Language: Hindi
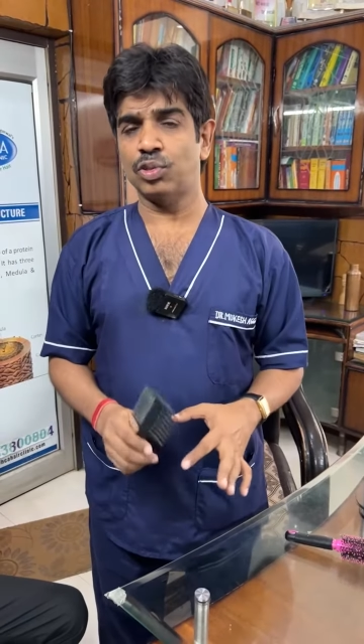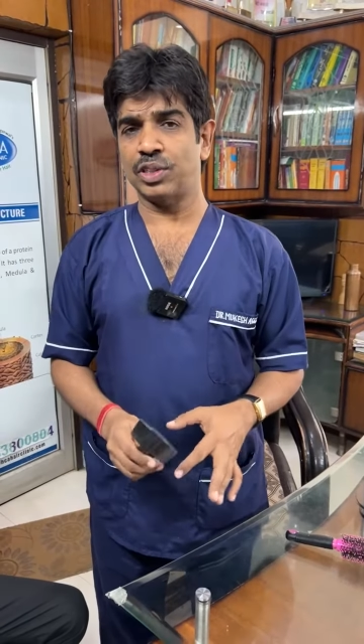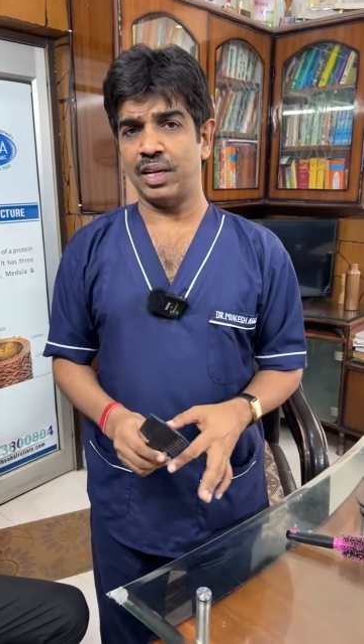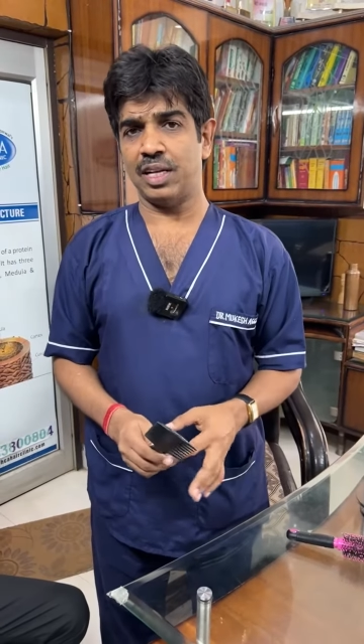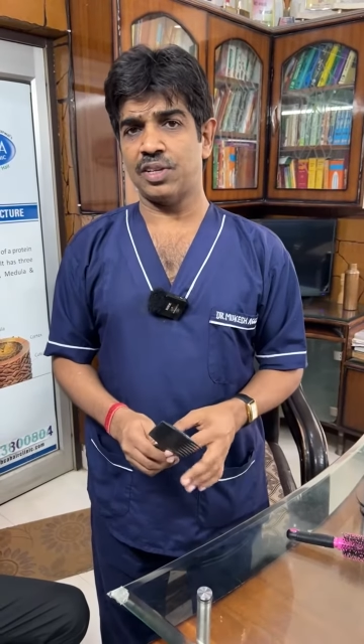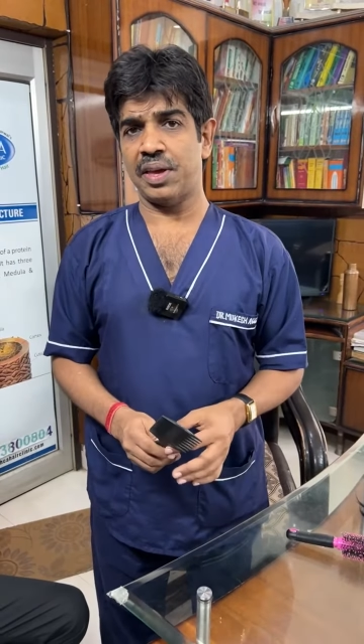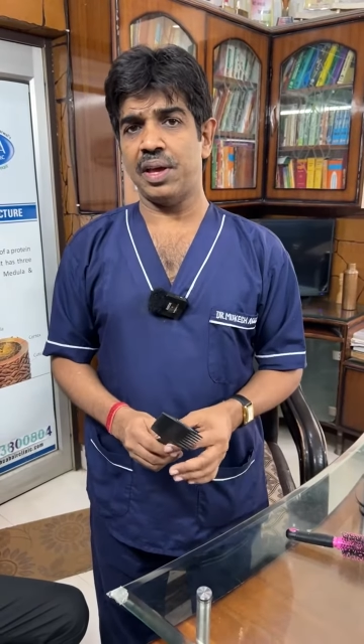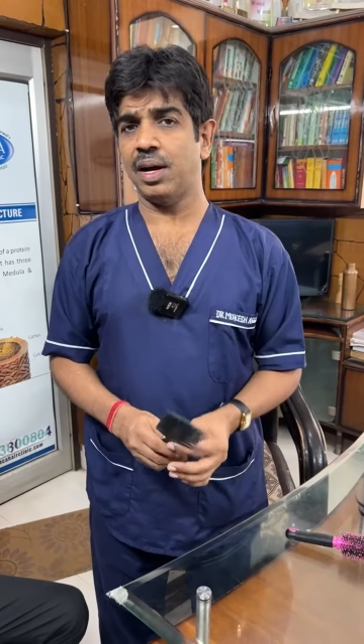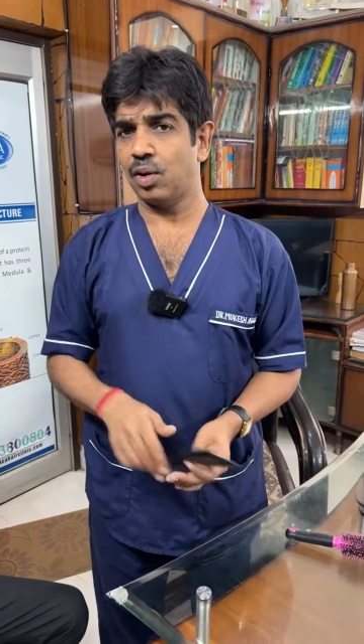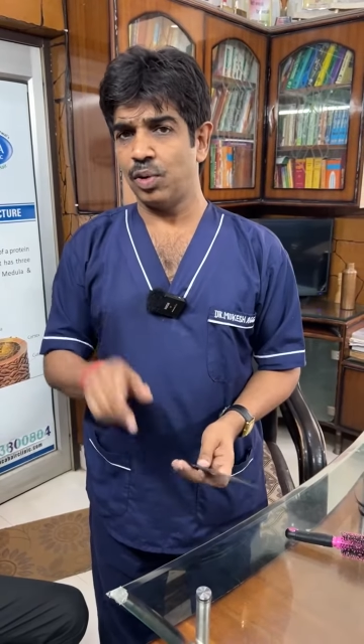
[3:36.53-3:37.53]
सबसे पहले
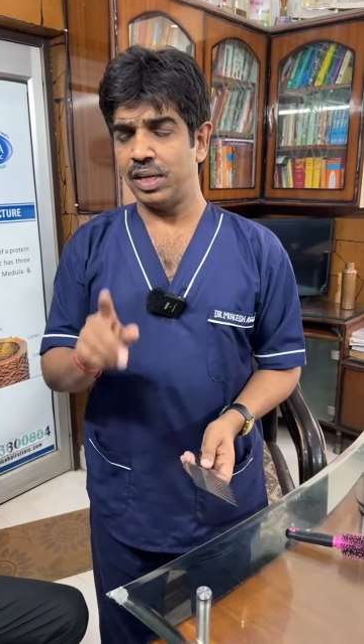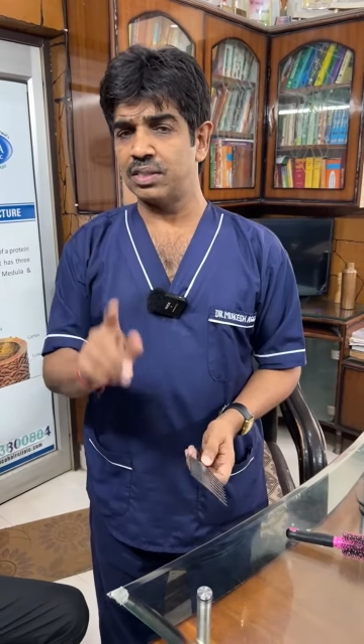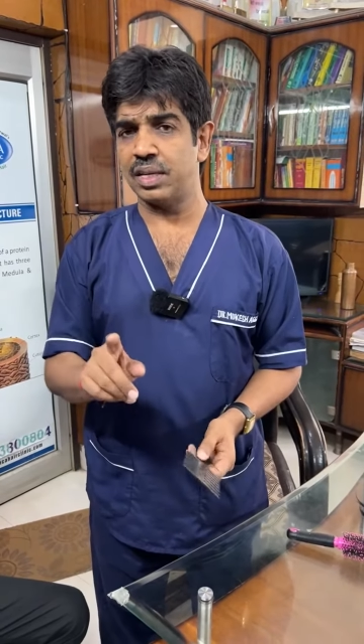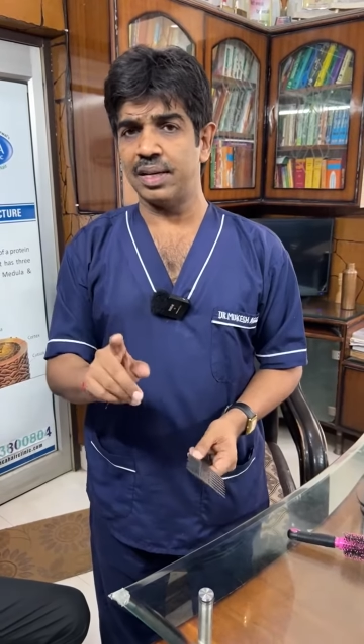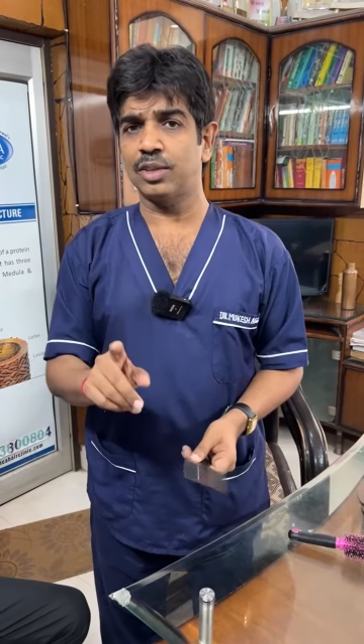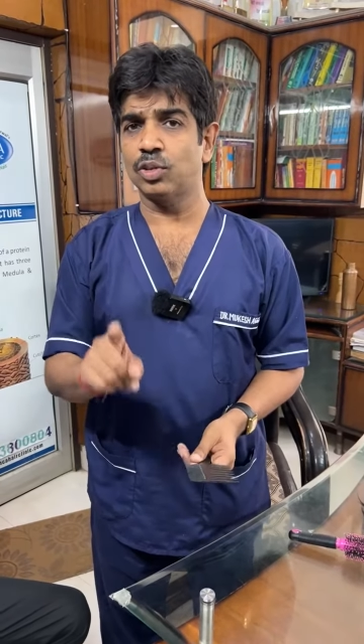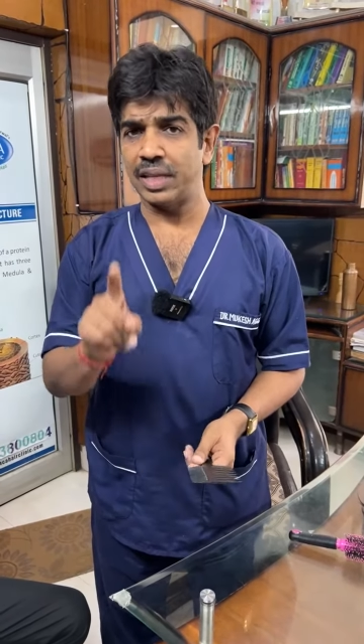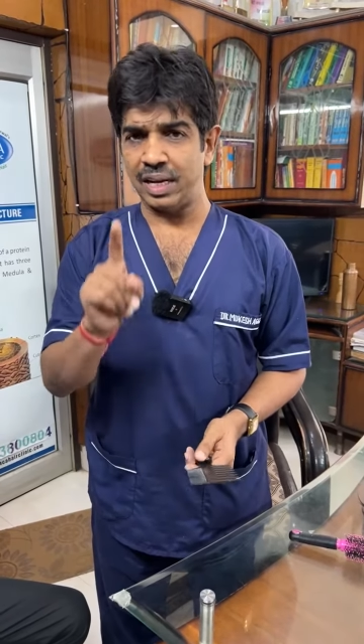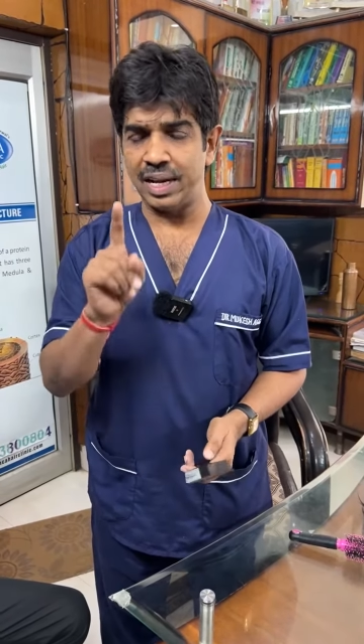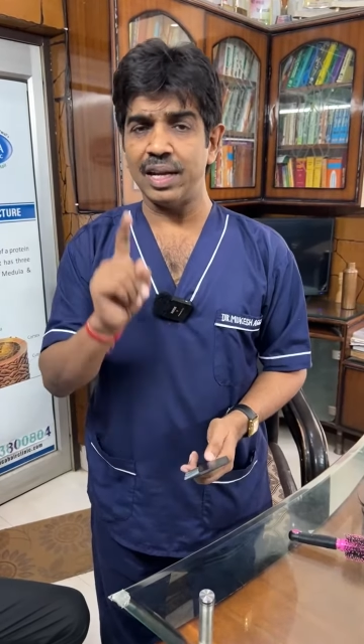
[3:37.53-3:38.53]
तो आपको
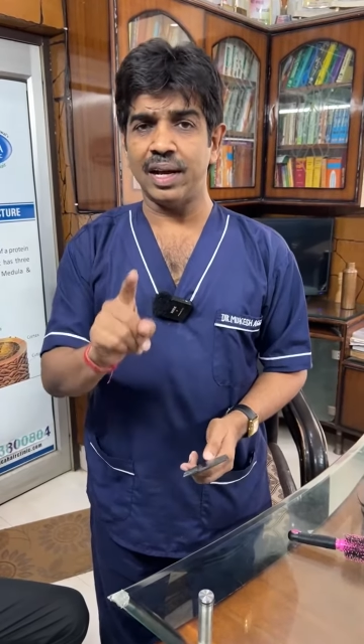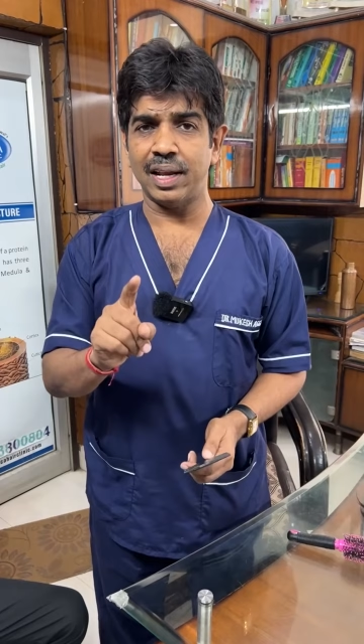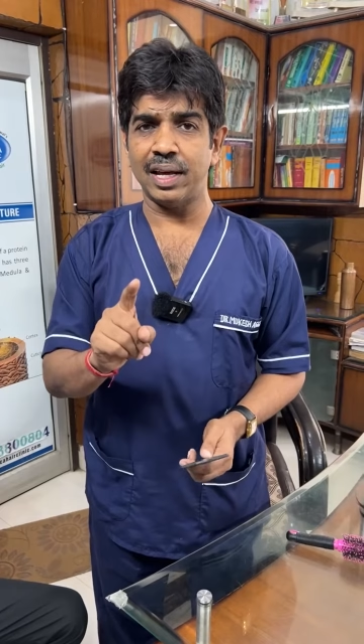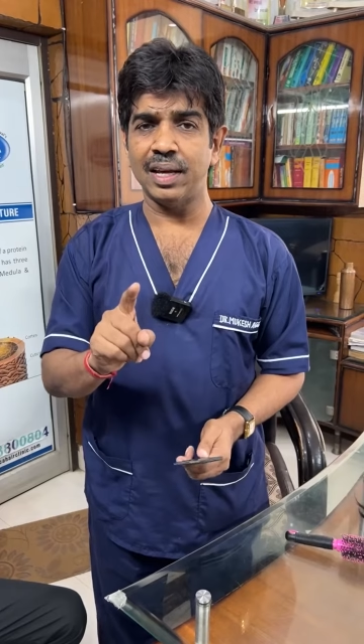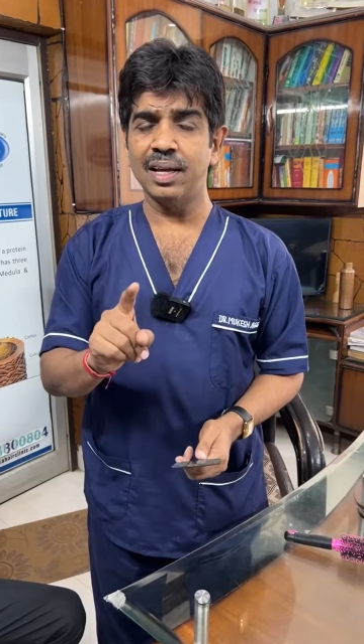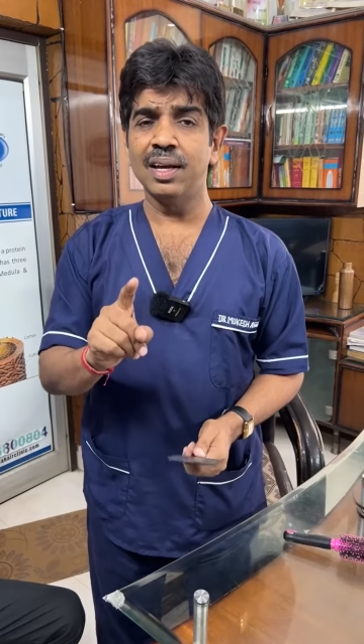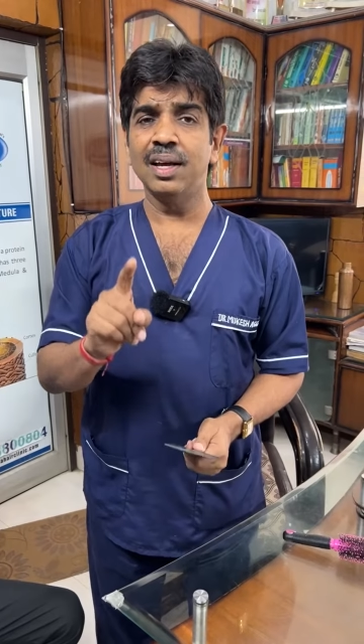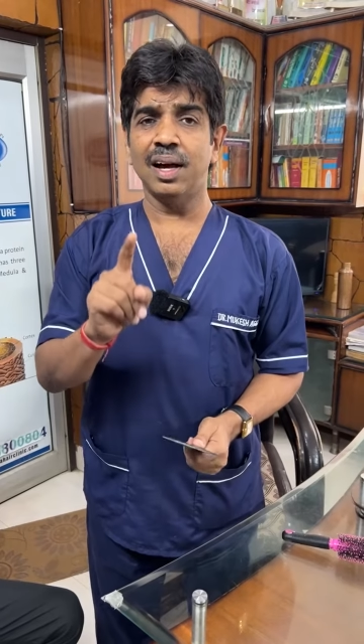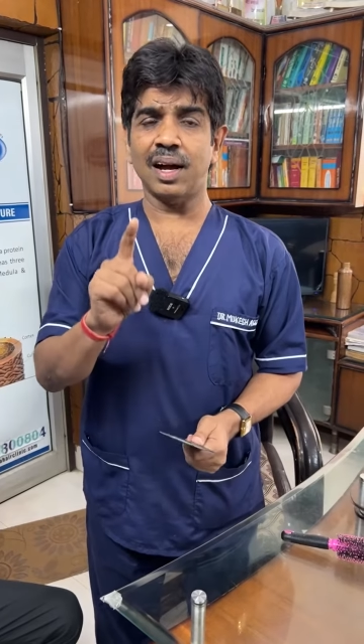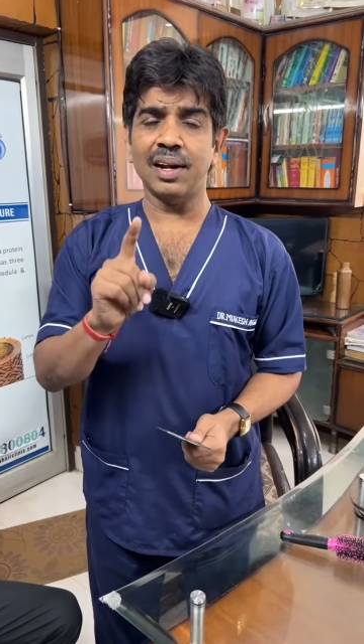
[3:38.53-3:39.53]
अच्छे शैम्पू से नियमित